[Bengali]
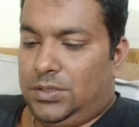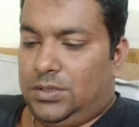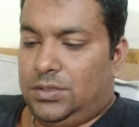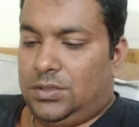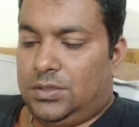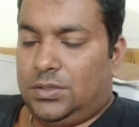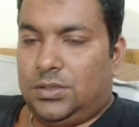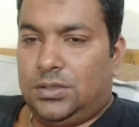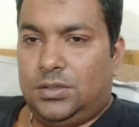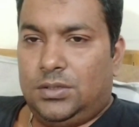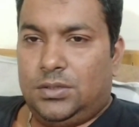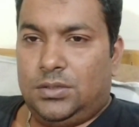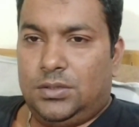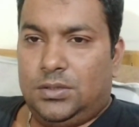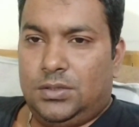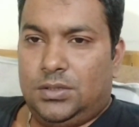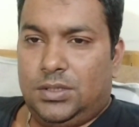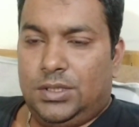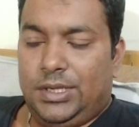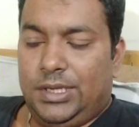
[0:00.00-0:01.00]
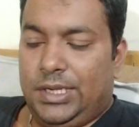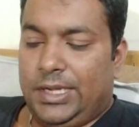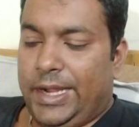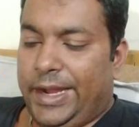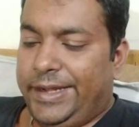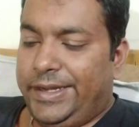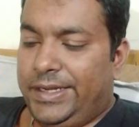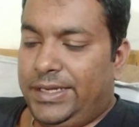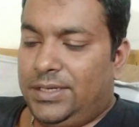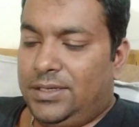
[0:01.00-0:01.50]
তো
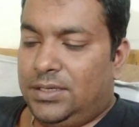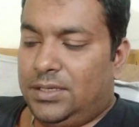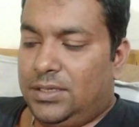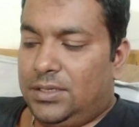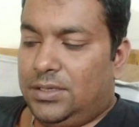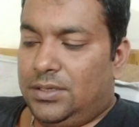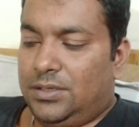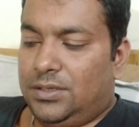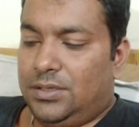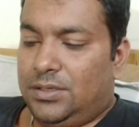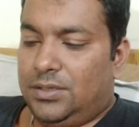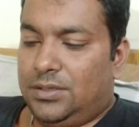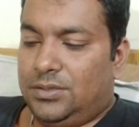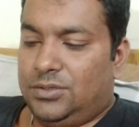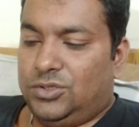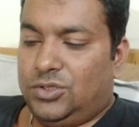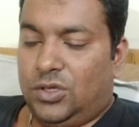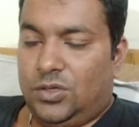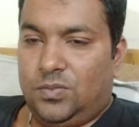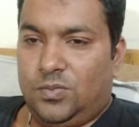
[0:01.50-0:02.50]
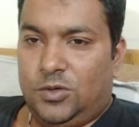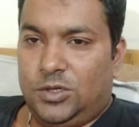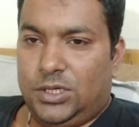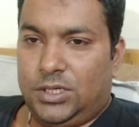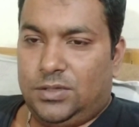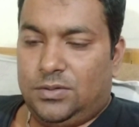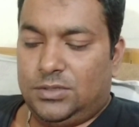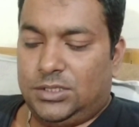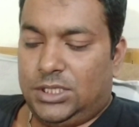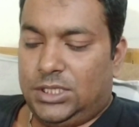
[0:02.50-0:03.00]
গাইটের জন্মটা
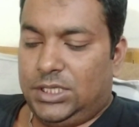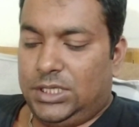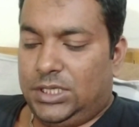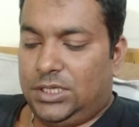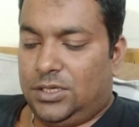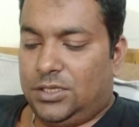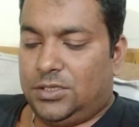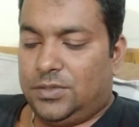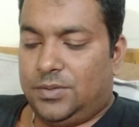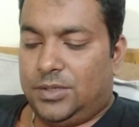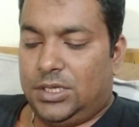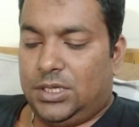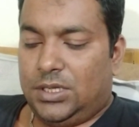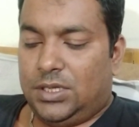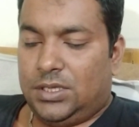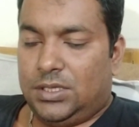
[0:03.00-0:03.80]
কোথা থেকে অথবা